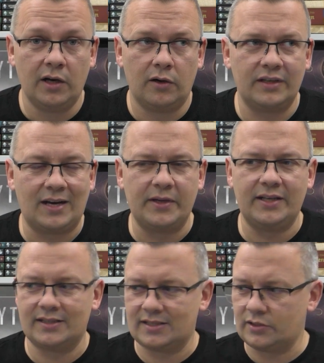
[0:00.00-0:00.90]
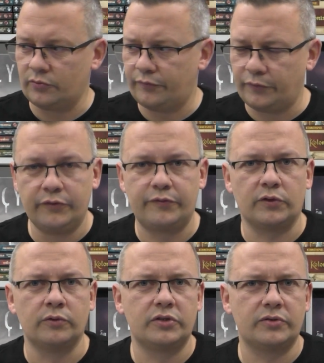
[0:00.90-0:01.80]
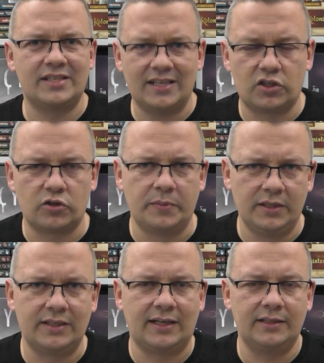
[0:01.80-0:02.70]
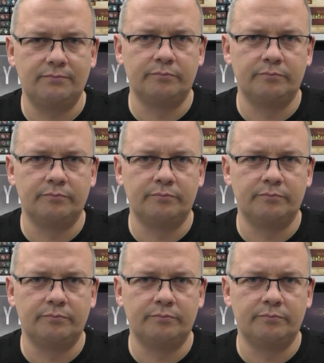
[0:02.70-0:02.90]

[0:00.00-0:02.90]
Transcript: Und da man jetzt zu 5 5 und zu 6 spielen kann,